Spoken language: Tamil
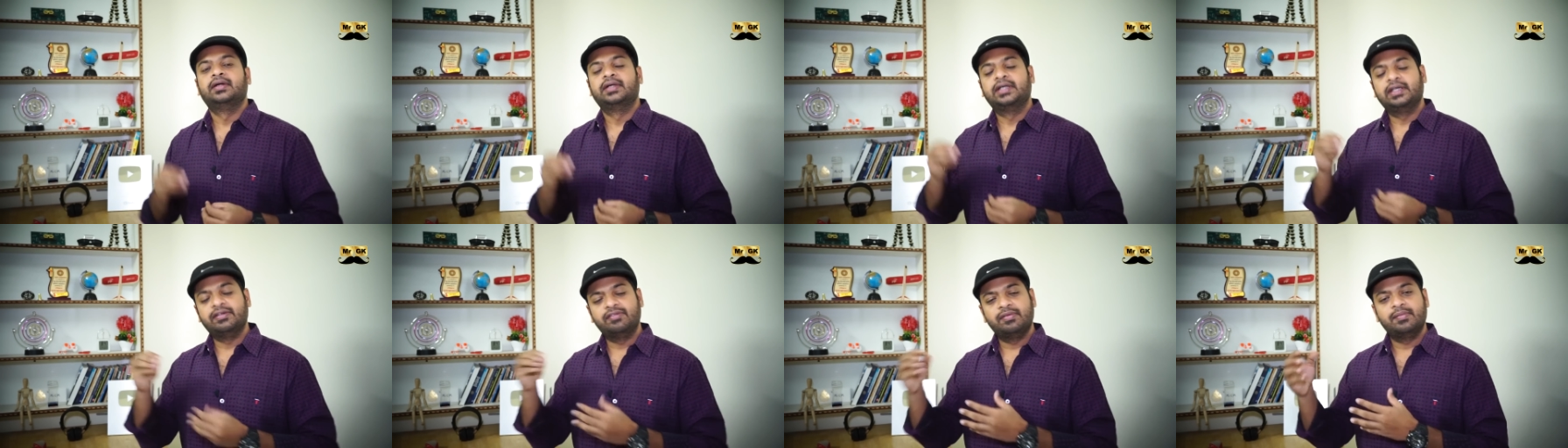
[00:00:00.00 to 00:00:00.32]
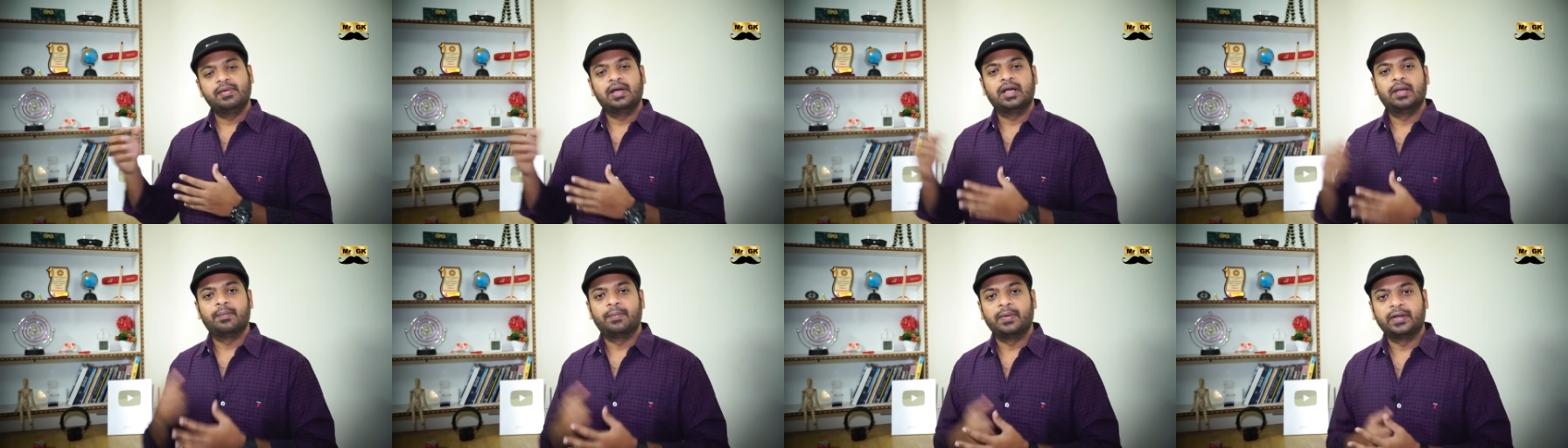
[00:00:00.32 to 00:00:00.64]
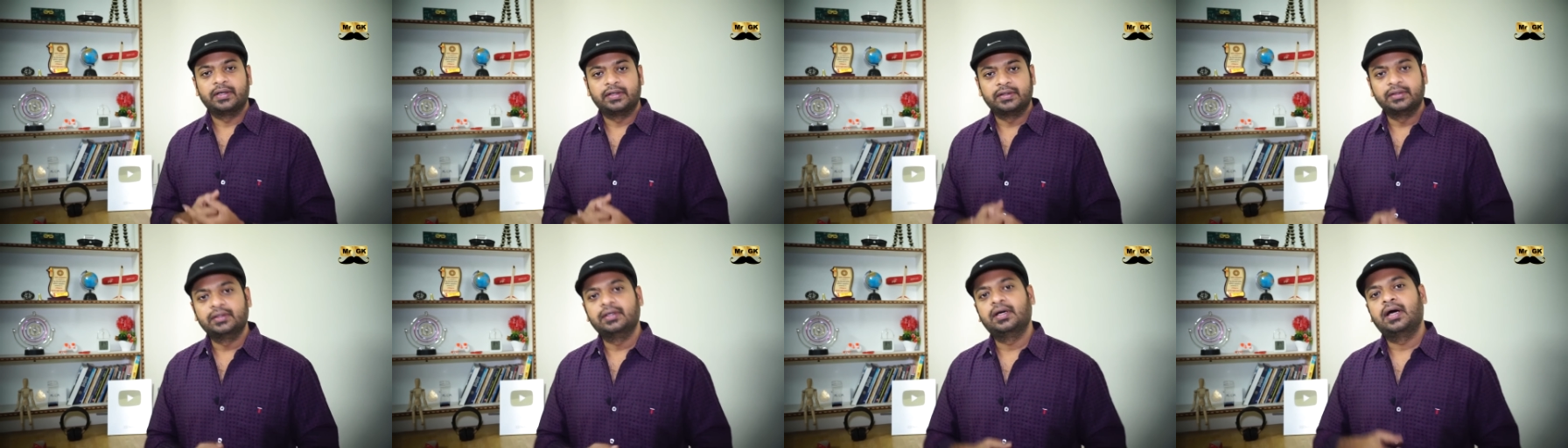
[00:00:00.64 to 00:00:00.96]
டிவி மேலே
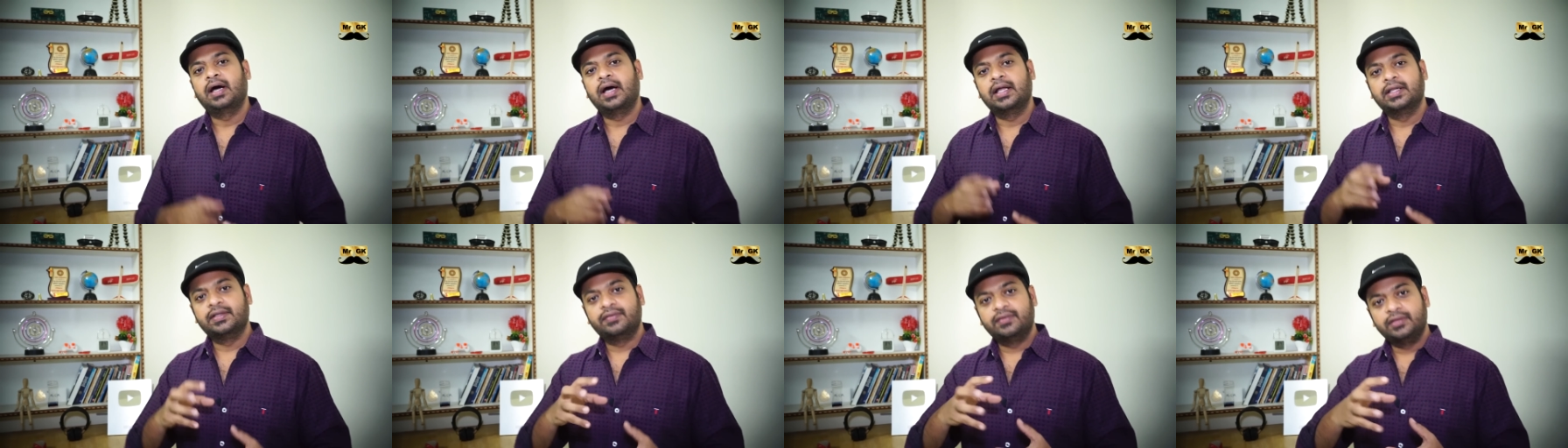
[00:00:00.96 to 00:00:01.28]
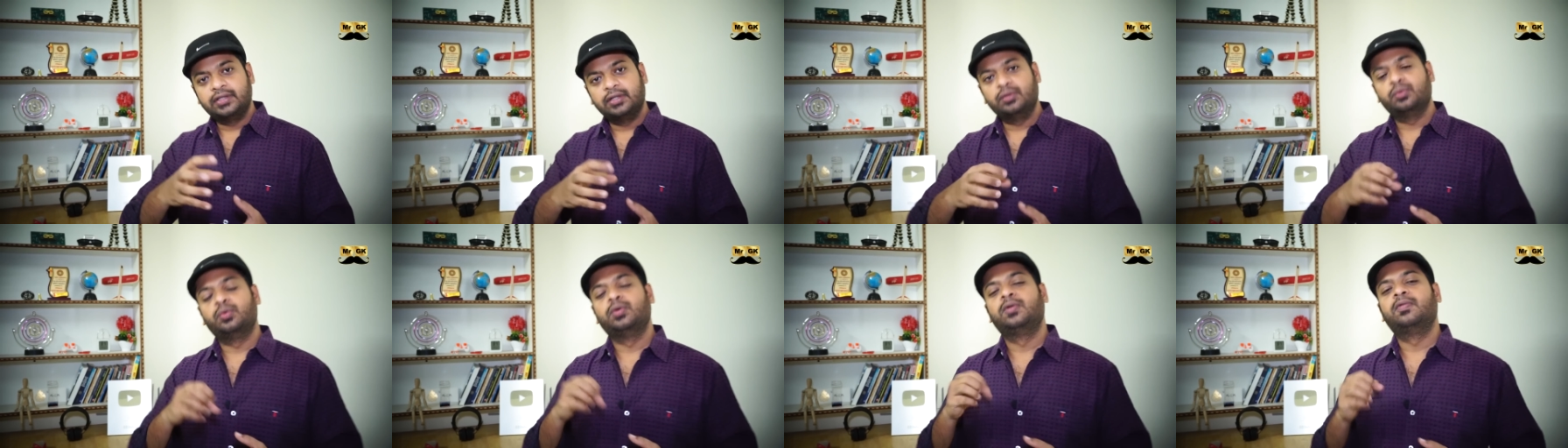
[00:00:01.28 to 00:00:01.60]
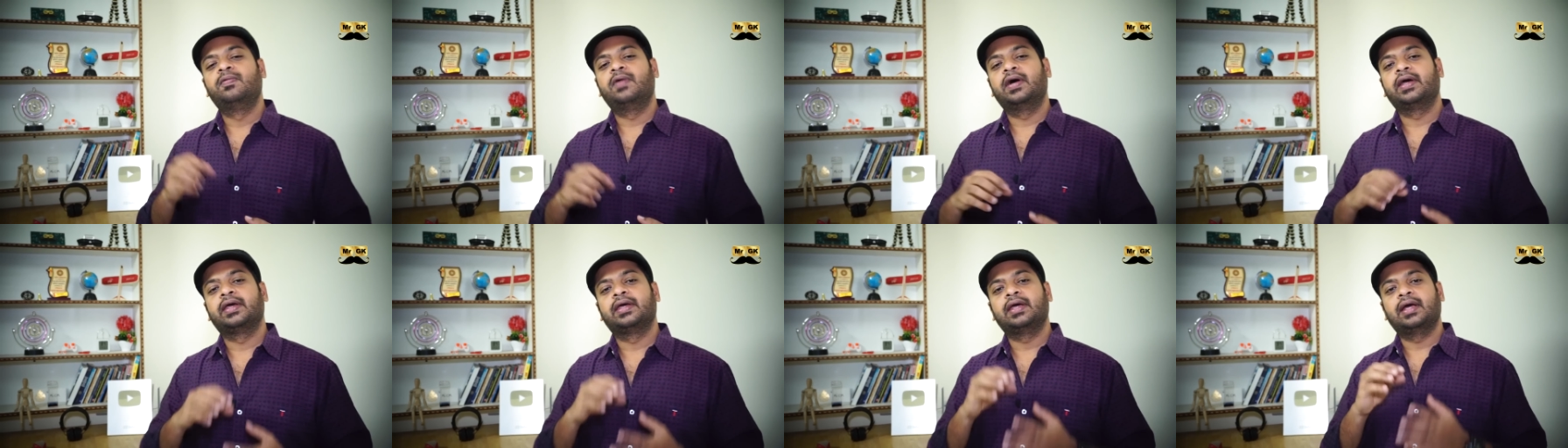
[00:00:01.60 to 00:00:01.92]
பட்டு அதை வந்து அது
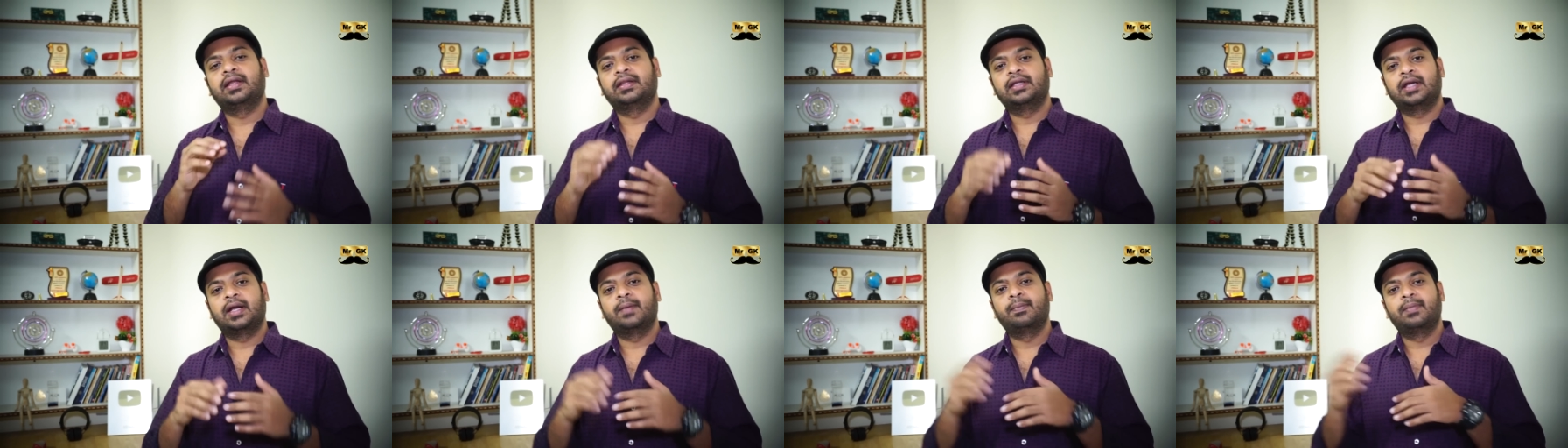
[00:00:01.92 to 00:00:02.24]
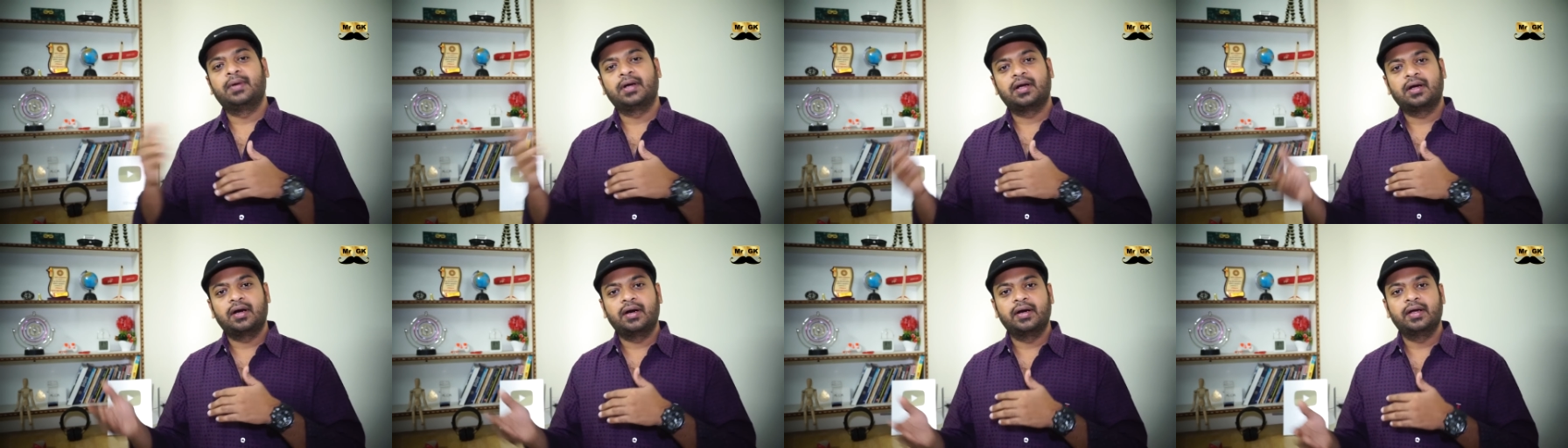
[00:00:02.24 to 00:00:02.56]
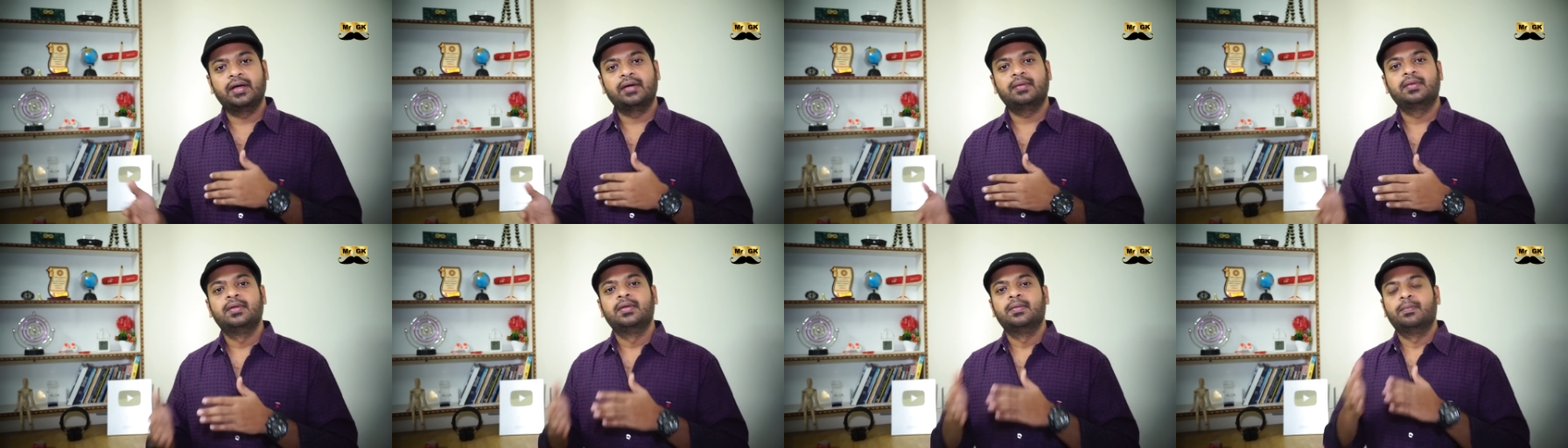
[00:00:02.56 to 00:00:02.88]
உள்வாங்கி அந்த நம்பருக்கான